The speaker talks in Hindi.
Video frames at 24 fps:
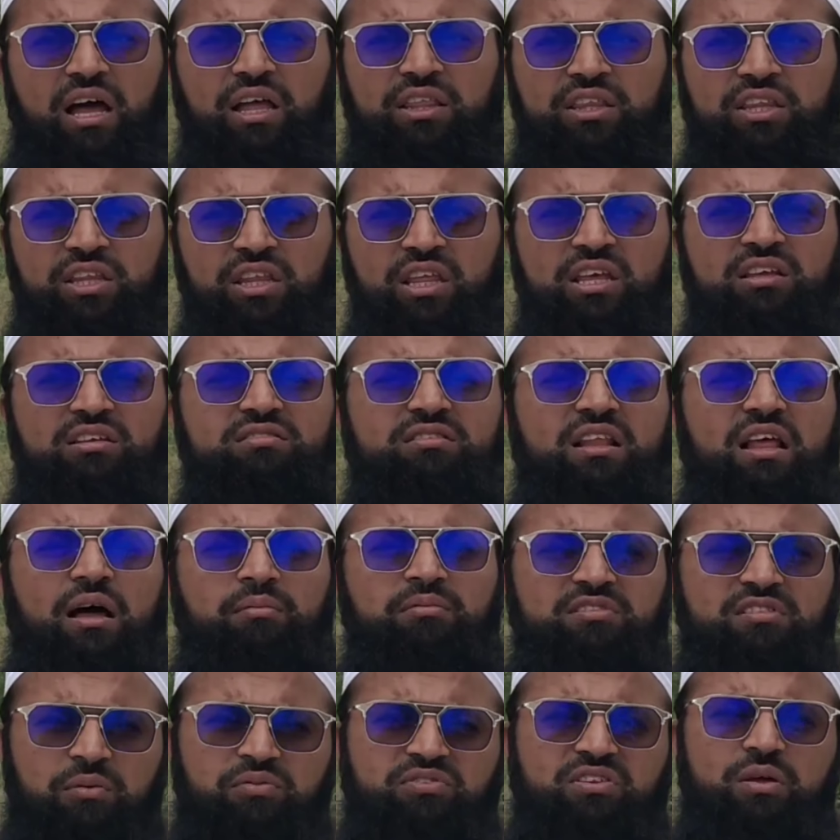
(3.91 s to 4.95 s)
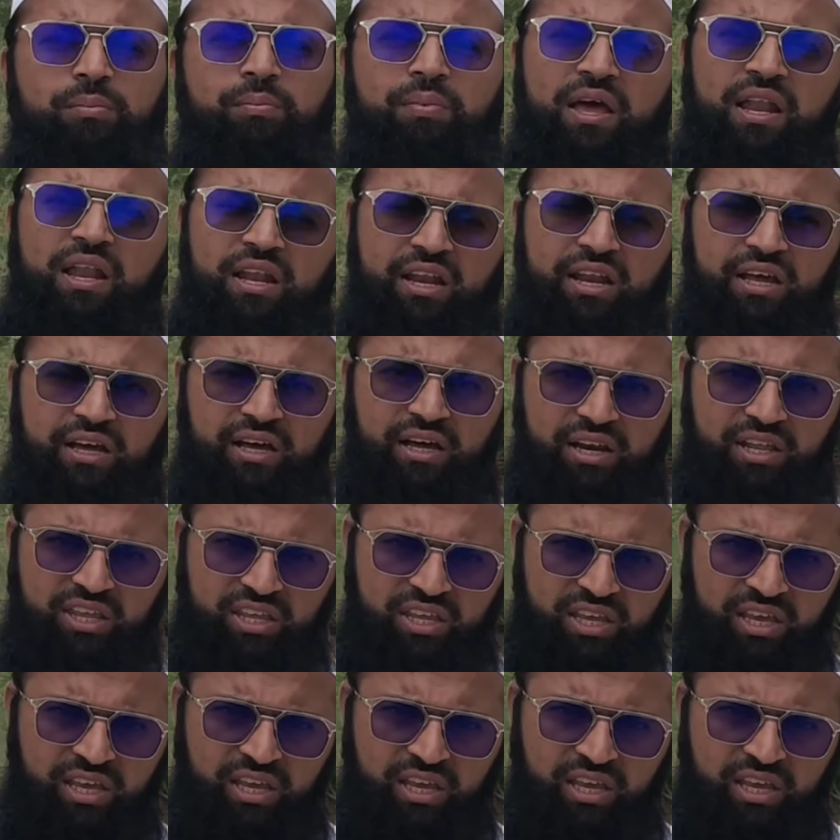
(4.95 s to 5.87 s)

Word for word: था दीन इस्लाम सबसे पहले लेकर